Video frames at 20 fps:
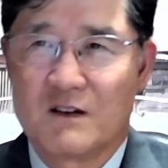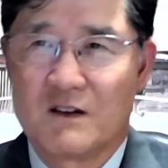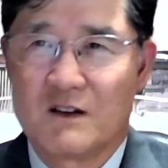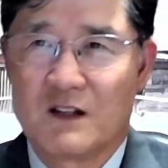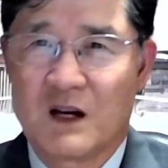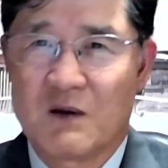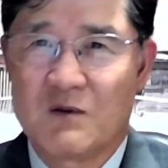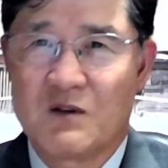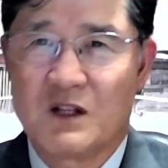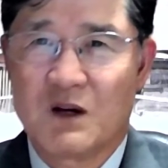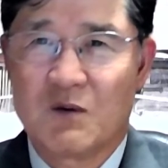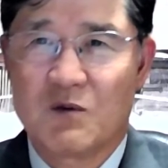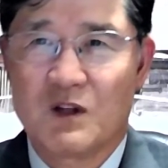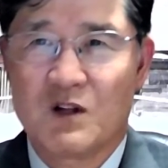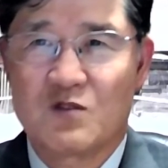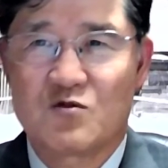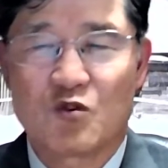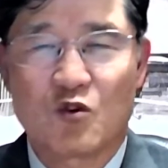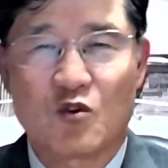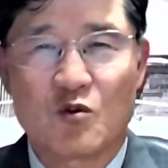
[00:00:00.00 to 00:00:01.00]
남이 나보다
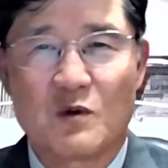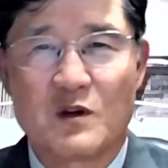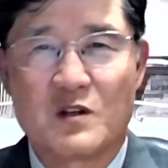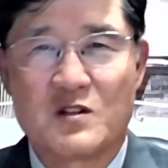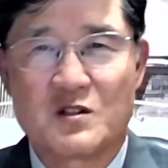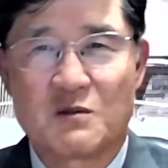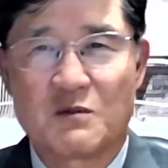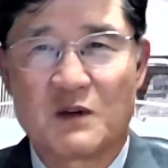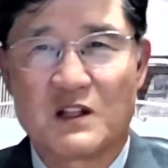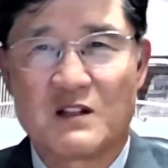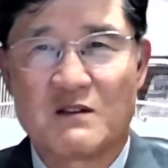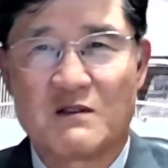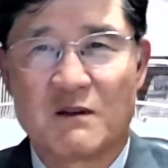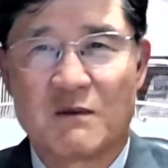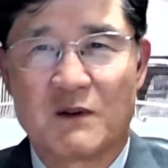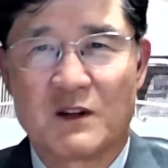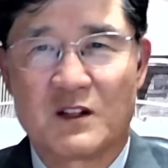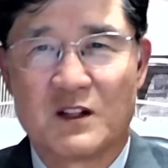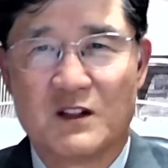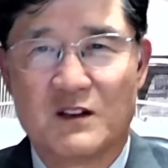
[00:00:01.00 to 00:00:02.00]
조금만 인정받으면
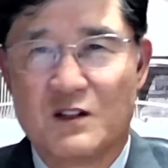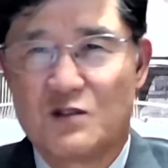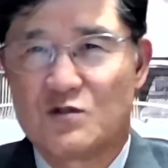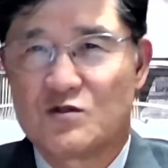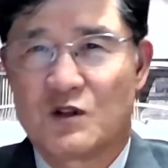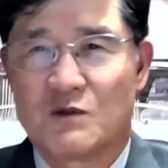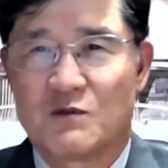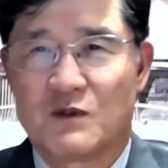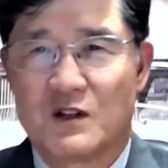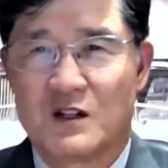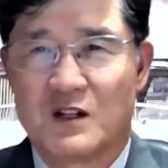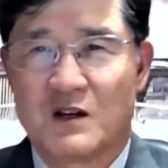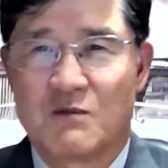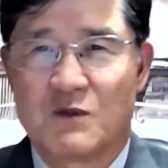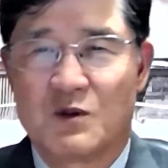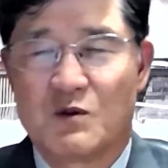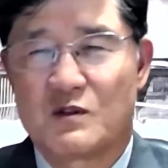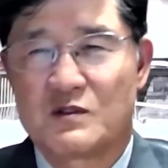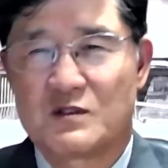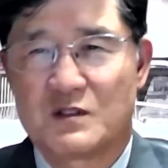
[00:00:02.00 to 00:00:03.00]
뭐 견딜 수 없는 거예요.
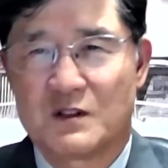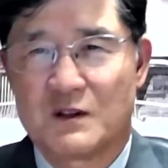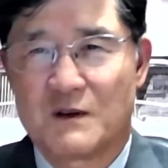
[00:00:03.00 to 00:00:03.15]
미워서.